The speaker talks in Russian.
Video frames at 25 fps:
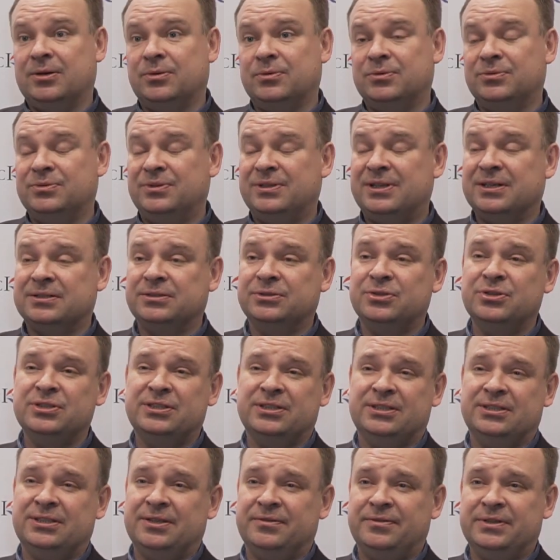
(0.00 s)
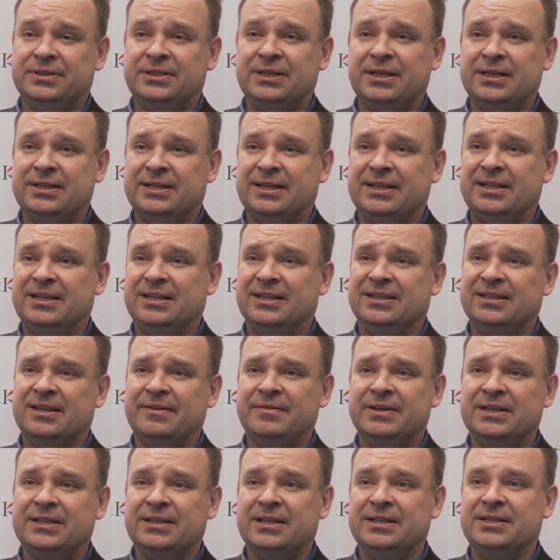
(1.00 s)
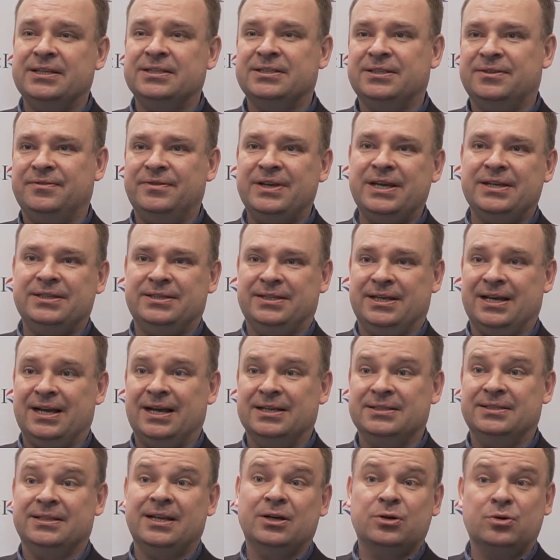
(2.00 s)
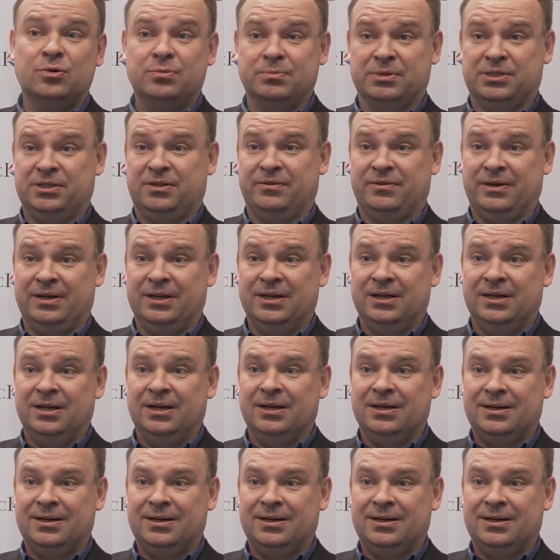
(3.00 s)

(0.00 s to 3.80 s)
удалось завязать, наверное, не связи, а знакомства,